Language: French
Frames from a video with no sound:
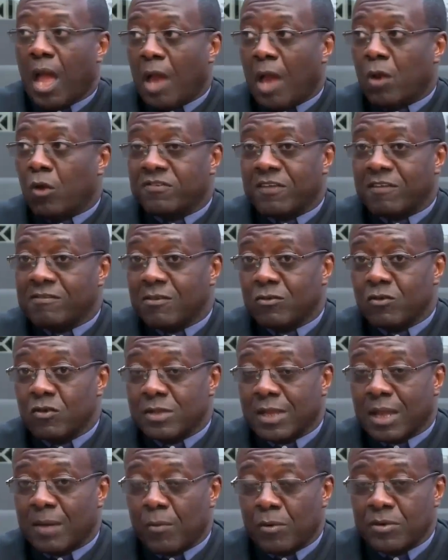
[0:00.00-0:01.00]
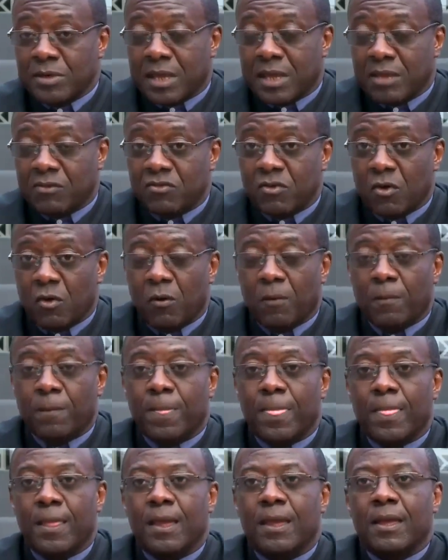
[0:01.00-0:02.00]
Alors ça, c'est une très bonne question.
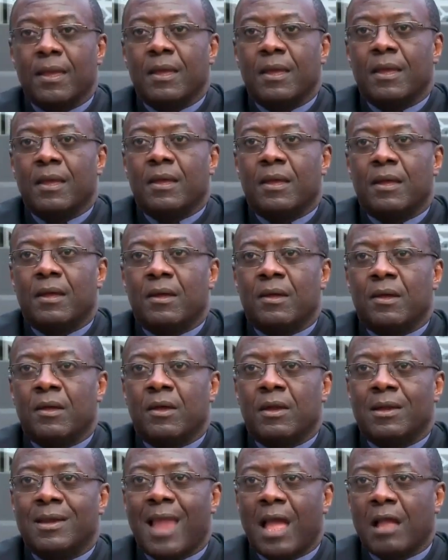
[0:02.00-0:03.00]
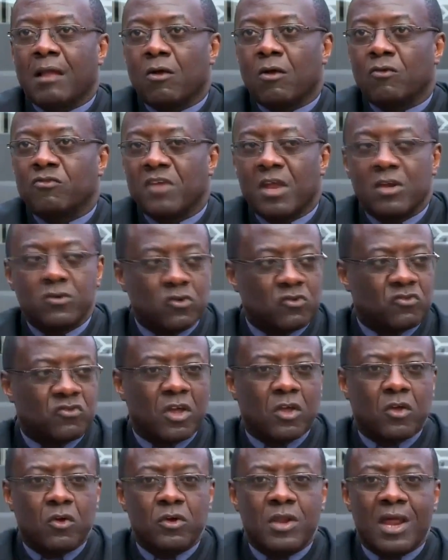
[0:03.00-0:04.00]
Euh, l'arc-en-ciel, je
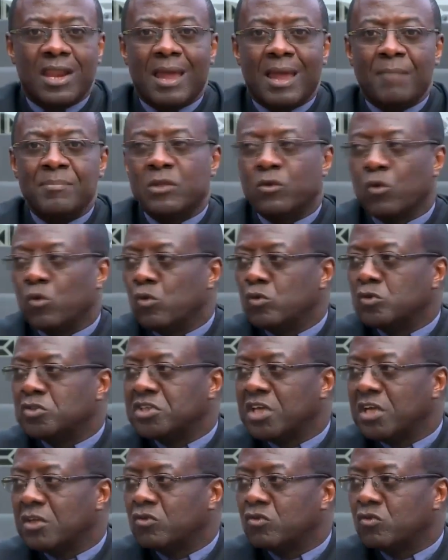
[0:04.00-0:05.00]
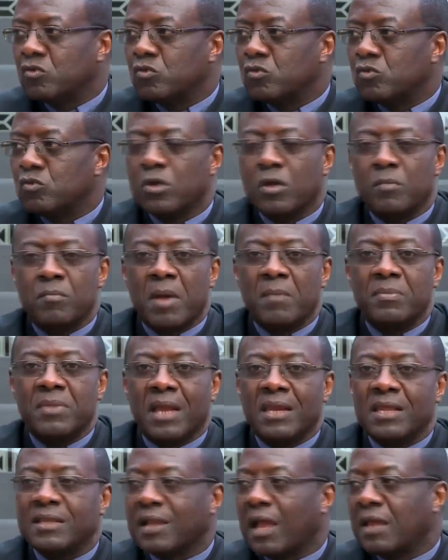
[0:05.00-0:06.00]
sais que dans la mythologie et tout, et même
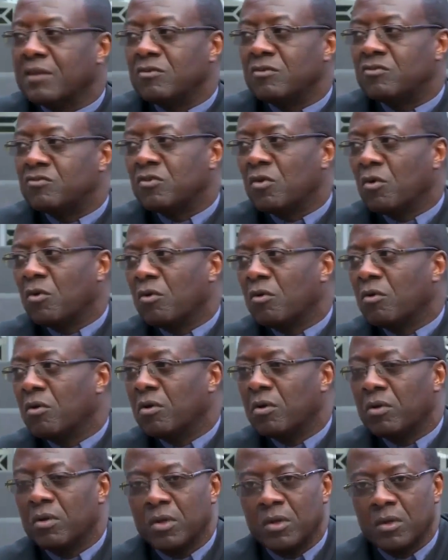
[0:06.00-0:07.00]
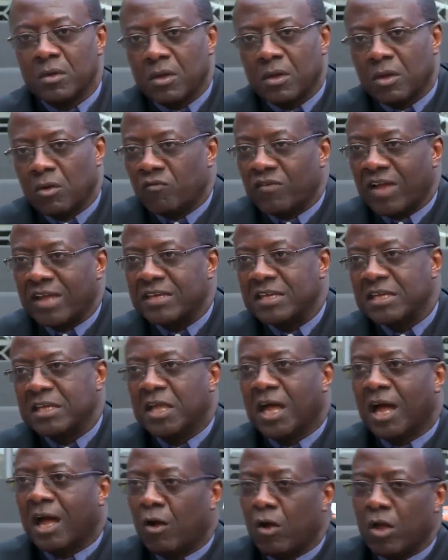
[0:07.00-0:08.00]
dans les traditions, euh, on va dire
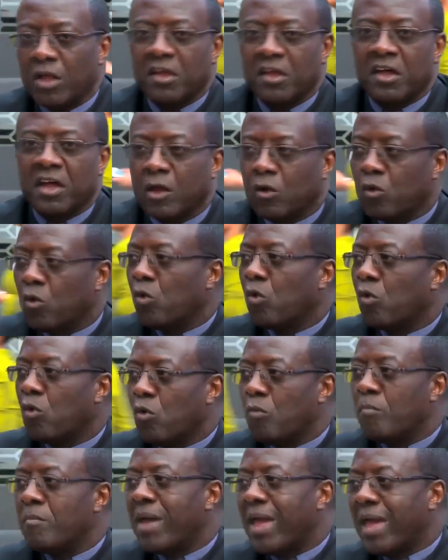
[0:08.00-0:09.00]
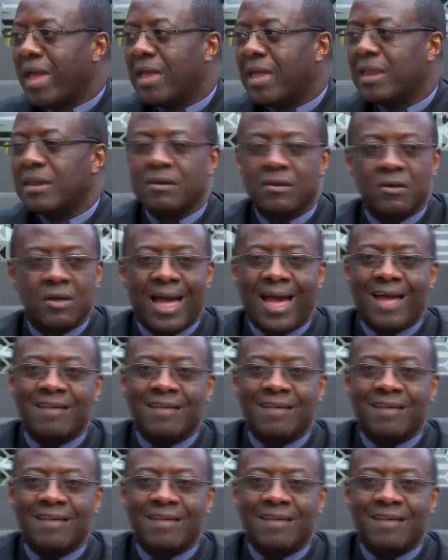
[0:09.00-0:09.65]
gréco romaine, euh,